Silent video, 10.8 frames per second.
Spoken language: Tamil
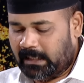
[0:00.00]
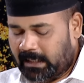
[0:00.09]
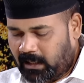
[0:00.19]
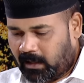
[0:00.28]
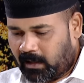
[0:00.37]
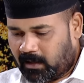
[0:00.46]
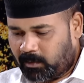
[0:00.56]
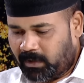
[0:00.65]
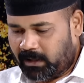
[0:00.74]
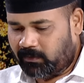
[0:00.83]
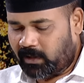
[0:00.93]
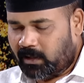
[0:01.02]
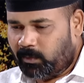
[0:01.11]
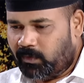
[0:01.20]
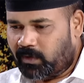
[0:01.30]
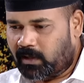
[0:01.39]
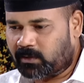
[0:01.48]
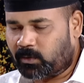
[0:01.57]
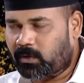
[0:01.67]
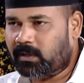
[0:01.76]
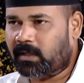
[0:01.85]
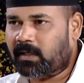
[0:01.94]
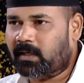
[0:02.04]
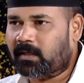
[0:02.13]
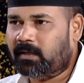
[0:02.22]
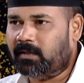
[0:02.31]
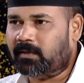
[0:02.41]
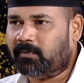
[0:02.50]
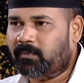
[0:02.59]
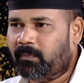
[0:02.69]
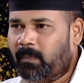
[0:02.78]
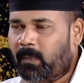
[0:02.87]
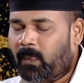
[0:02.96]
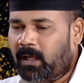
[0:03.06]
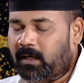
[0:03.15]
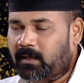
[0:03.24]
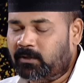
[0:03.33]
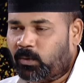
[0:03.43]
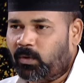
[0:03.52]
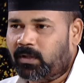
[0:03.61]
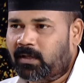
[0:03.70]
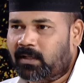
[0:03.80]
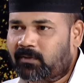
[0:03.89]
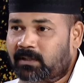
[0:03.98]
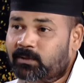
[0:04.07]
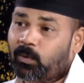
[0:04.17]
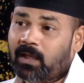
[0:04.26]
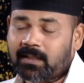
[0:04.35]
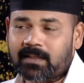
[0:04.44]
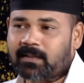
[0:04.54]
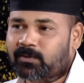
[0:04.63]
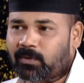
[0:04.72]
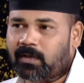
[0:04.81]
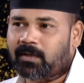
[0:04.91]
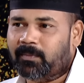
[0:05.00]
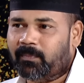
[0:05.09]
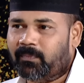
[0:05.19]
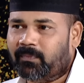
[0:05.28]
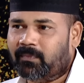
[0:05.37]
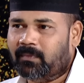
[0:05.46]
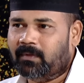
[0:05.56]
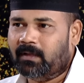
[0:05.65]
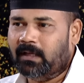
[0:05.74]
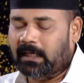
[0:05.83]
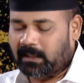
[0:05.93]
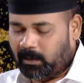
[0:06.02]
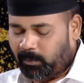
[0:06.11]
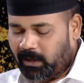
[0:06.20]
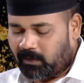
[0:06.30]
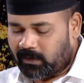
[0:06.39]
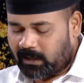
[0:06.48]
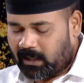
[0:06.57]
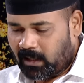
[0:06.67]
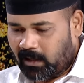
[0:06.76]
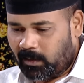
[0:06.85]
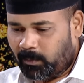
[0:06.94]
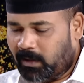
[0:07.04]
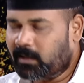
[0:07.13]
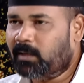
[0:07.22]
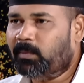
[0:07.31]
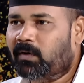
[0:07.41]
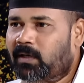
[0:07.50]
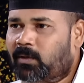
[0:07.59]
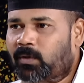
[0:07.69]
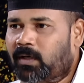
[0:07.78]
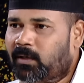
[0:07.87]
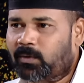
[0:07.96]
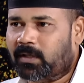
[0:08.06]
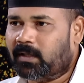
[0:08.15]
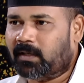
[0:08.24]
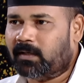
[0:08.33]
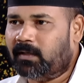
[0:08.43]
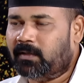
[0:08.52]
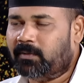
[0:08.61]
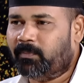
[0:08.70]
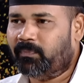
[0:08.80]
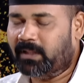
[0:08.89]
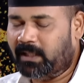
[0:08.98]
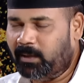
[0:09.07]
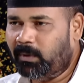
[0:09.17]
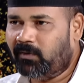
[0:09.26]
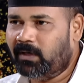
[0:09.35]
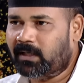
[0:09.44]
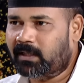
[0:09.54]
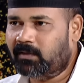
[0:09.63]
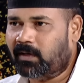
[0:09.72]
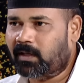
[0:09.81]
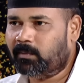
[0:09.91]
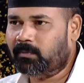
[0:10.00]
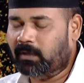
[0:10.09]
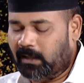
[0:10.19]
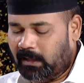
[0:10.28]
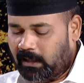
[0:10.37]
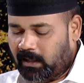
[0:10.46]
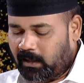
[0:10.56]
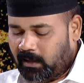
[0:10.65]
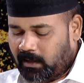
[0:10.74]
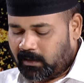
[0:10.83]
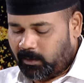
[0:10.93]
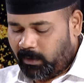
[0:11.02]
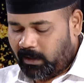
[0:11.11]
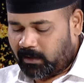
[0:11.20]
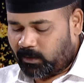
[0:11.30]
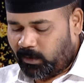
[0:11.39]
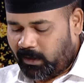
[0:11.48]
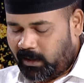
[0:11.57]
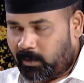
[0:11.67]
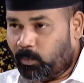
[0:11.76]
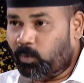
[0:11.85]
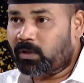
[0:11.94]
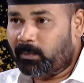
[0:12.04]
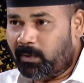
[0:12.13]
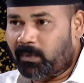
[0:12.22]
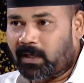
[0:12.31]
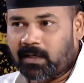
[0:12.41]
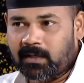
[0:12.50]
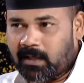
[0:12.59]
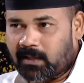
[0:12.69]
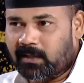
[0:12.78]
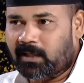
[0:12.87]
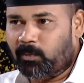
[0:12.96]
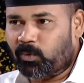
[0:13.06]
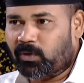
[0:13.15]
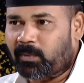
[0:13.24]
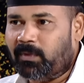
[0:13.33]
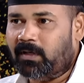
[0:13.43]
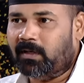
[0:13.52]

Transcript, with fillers: என்ன காரணம்னா இது வரைக்கும் அவர்கள் சொன்னது என்னன்னாக்கா இன்னும் சொன்னதுன்றதை விட எதுன்னு சொல்லலாம் தமிழர் வந்து காலங்காலமாக தீபாவளியை கொண்டாடி கொண்டிருக்கிறார்கள் தீபாவளிக்கு இது வரைக்கும் தமிழகத்துடைய முத்தமிழ் மாநாடு நடத்திய முத்தமிழ்